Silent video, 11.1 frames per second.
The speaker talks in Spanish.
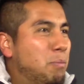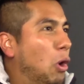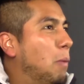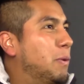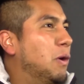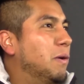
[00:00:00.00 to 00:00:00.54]

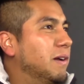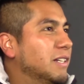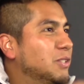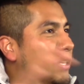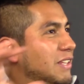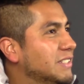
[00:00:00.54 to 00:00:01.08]
pop con
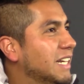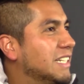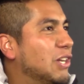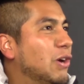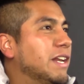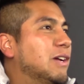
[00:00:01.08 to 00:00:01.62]
sonidos
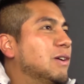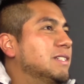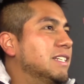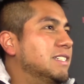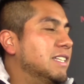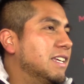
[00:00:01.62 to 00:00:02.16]
electrónicos
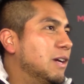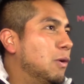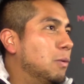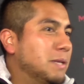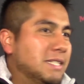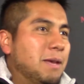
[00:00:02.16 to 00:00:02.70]
este, o
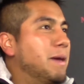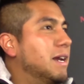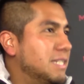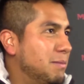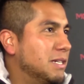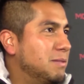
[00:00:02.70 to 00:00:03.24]

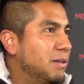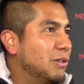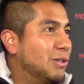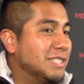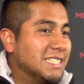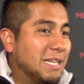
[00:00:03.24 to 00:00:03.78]
viceversa, me explico.
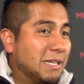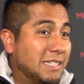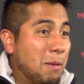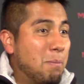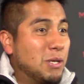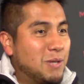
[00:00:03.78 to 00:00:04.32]
Entonces se,
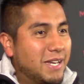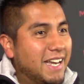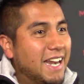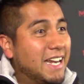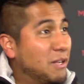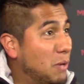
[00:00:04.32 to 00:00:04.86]
empezó a
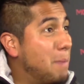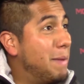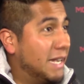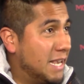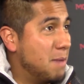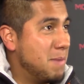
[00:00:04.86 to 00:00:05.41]
crear ahí una
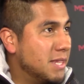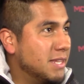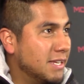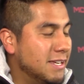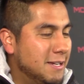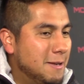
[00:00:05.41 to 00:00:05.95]
amalgama
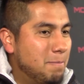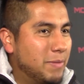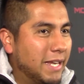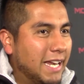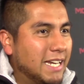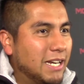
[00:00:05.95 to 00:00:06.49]
de,
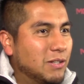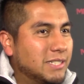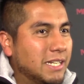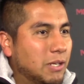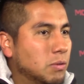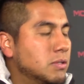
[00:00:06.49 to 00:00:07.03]
géneros que
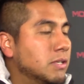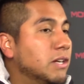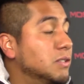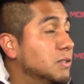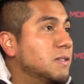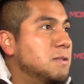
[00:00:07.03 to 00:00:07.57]
incluso ni
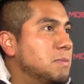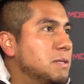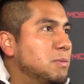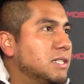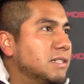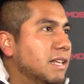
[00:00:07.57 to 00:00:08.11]
nosotros
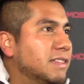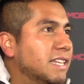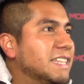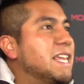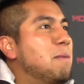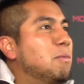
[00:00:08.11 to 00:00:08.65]
mismos
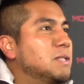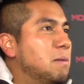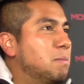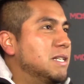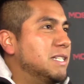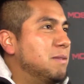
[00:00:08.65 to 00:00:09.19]
entendíamos al
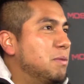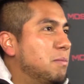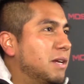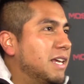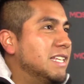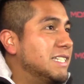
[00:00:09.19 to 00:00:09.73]
principio,
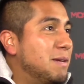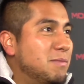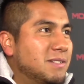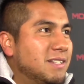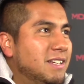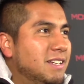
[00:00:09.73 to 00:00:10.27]
porque decíamos,